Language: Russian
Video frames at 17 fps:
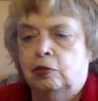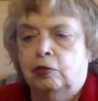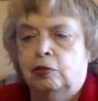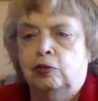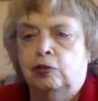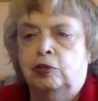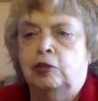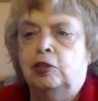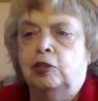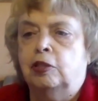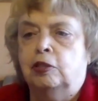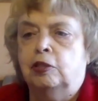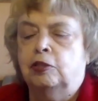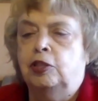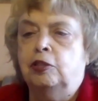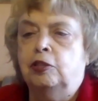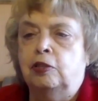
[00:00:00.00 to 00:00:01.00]
то есть я
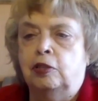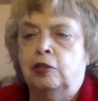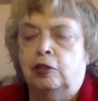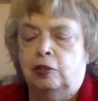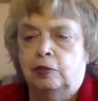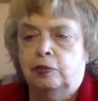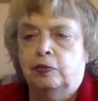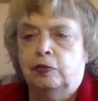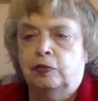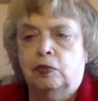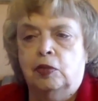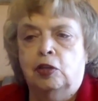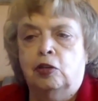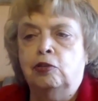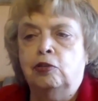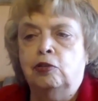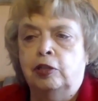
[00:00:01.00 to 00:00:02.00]
делала
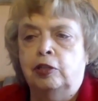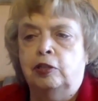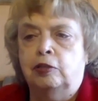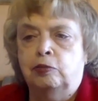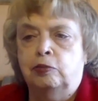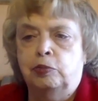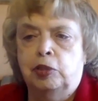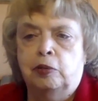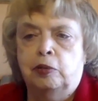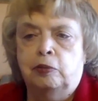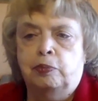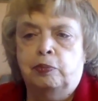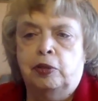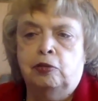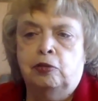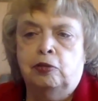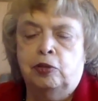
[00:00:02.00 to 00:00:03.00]
Ролики у меня
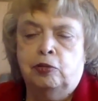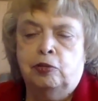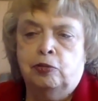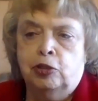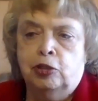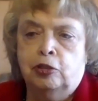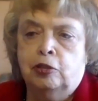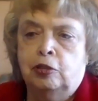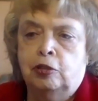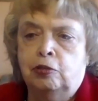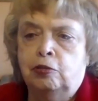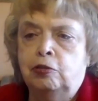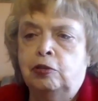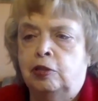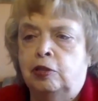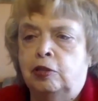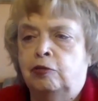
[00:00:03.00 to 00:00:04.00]
по новой творческой
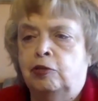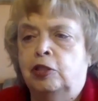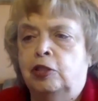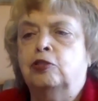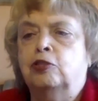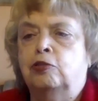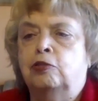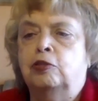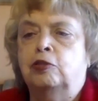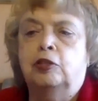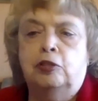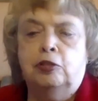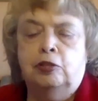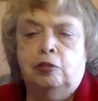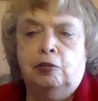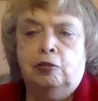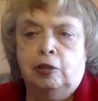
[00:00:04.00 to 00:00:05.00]
студии, наверное, штук
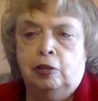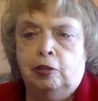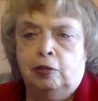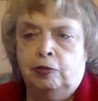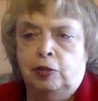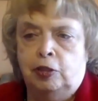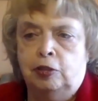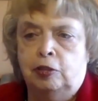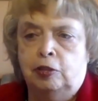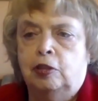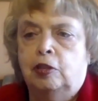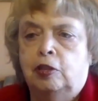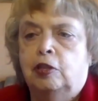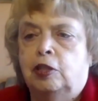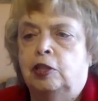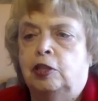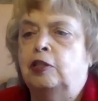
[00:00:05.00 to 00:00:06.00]
10 роликов есть,
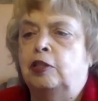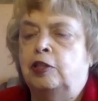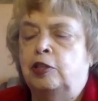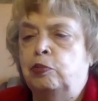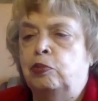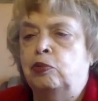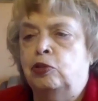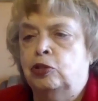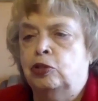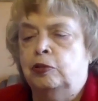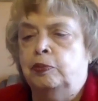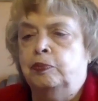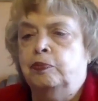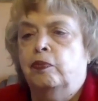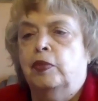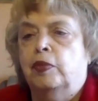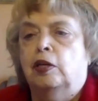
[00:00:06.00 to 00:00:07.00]
если не больше.
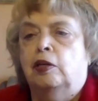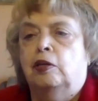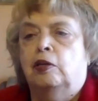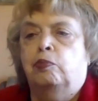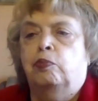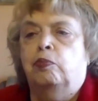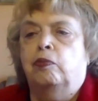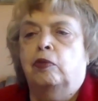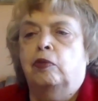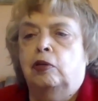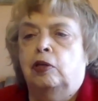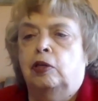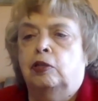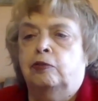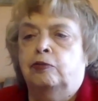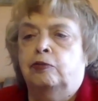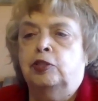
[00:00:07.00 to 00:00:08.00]

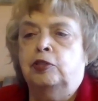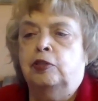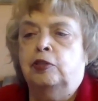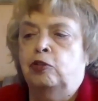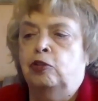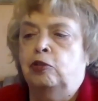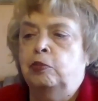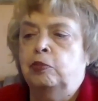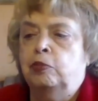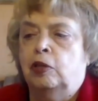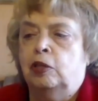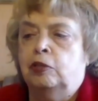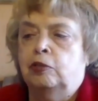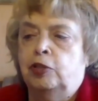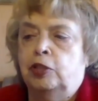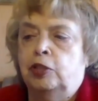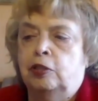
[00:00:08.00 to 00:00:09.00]
Это в основном
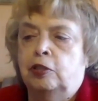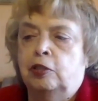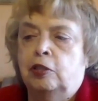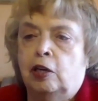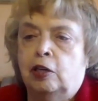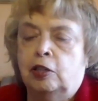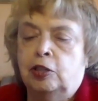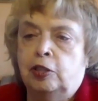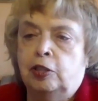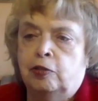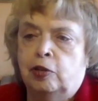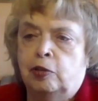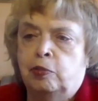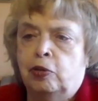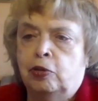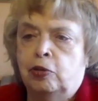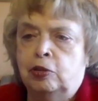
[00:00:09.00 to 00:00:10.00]
ответы на те
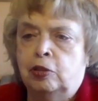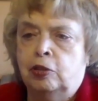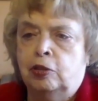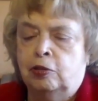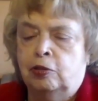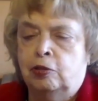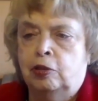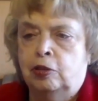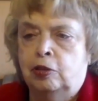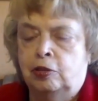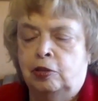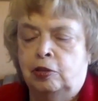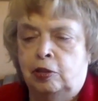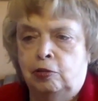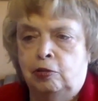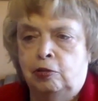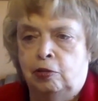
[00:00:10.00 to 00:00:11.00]
вопросы, которые
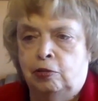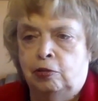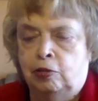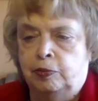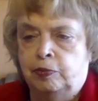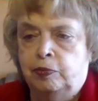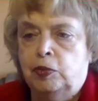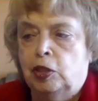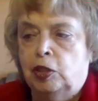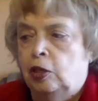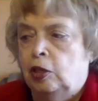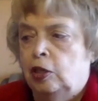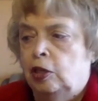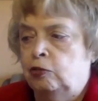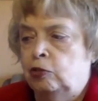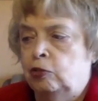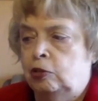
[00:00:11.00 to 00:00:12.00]
задают люди.
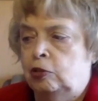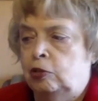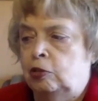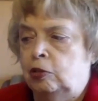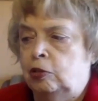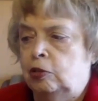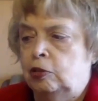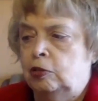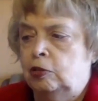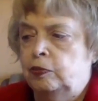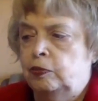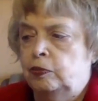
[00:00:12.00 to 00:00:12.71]
И вот э,